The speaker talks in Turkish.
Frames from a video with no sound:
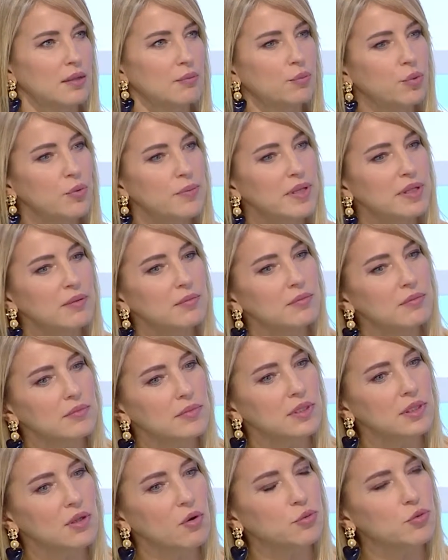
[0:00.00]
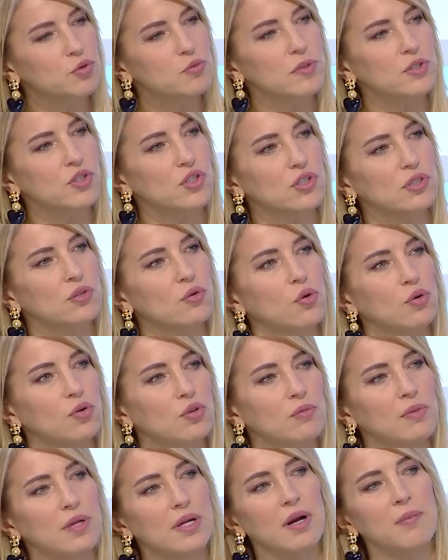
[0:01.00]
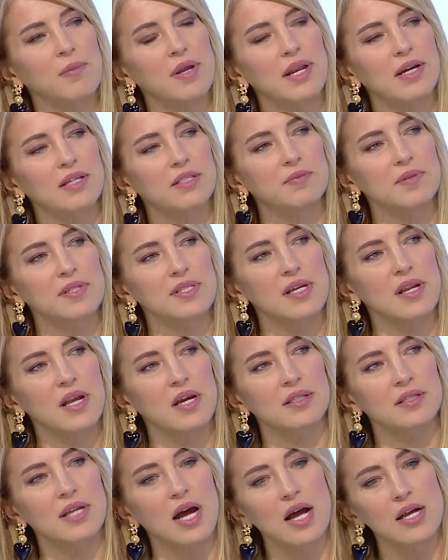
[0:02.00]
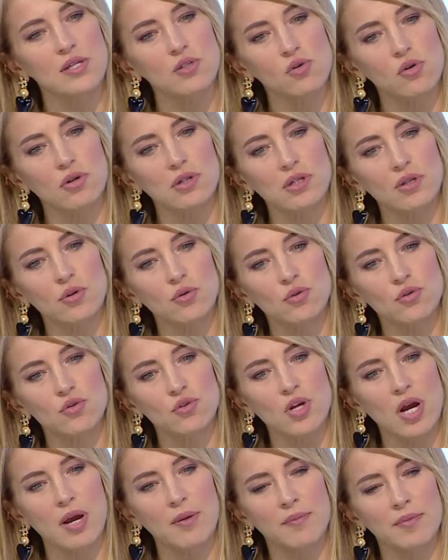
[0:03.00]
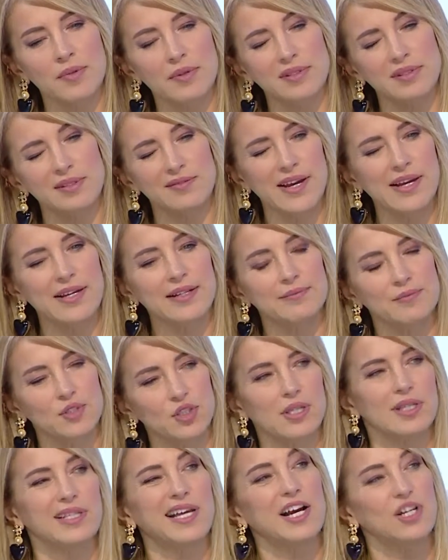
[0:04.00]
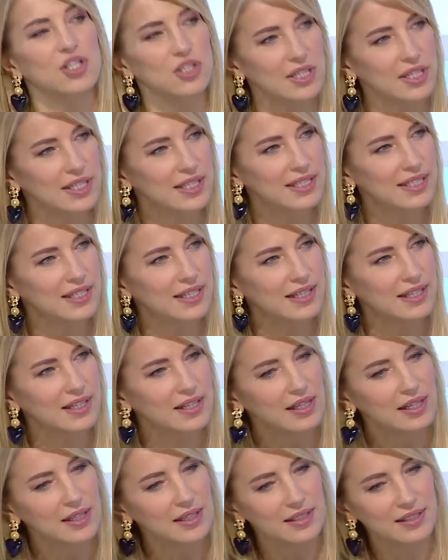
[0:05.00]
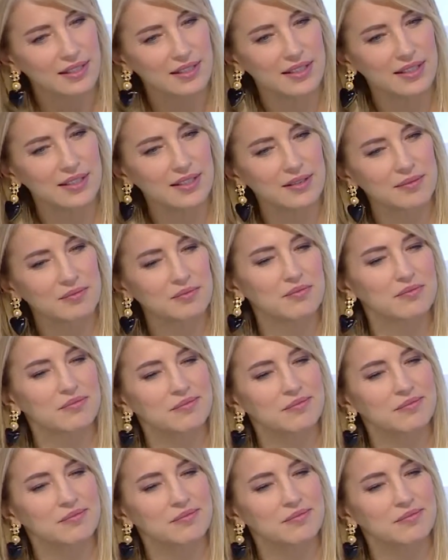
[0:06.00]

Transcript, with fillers: Bu benim 35 e, yaşında olduğum ameliyat mesela daha sonra göreceğim veya işte yaşla ilgili e,